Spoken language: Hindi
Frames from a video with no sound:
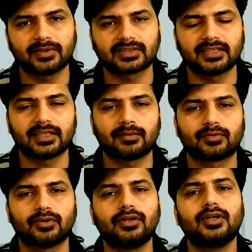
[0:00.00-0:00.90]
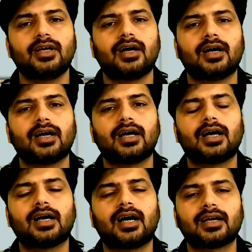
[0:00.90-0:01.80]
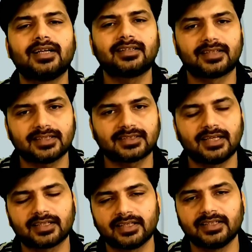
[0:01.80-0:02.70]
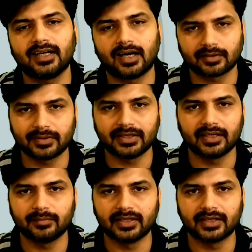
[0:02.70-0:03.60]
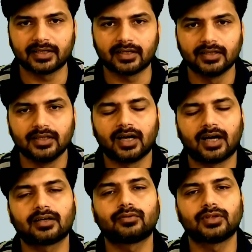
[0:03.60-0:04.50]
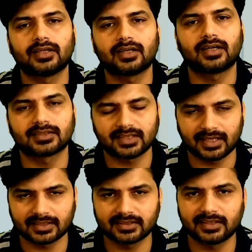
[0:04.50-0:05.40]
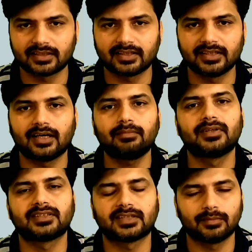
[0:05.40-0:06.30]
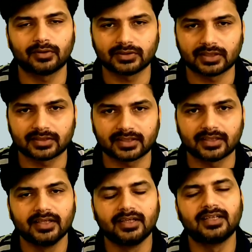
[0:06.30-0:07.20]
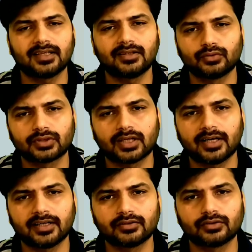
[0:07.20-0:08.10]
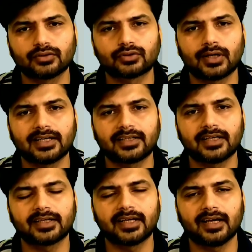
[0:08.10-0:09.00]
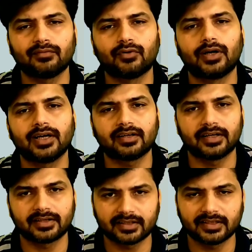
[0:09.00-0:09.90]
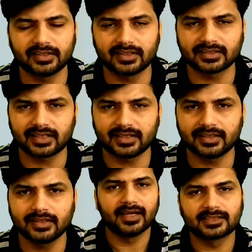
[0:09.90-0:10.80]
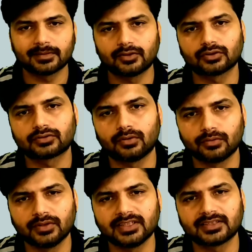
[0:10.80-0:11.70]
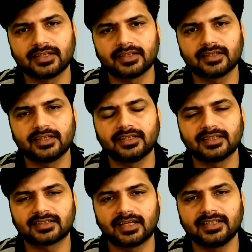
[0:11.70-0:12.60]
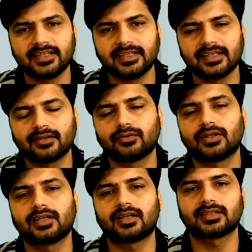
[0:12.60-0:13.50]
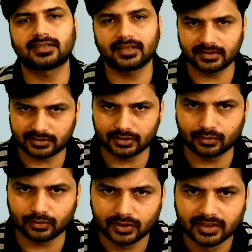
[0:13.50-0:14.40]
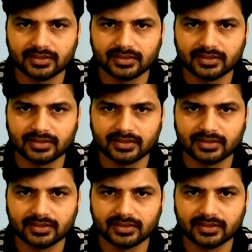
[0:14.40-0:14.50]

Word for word: एक परसेंट आपको अगले दस साल के लिए हर महीने मिलेगा अगर खुदा ना खासा एक्सीडेंटली आप डिसेबल हो जाते हैं इसका दूसरा राइडर जो दोस्तों ऐड किया गया है वो है क्रिटिकल इलनेस राइडर इसमें दोस्तों 19 क्रिटिकल इलनेस डाली गई हैं खुदा ना खासा किसी को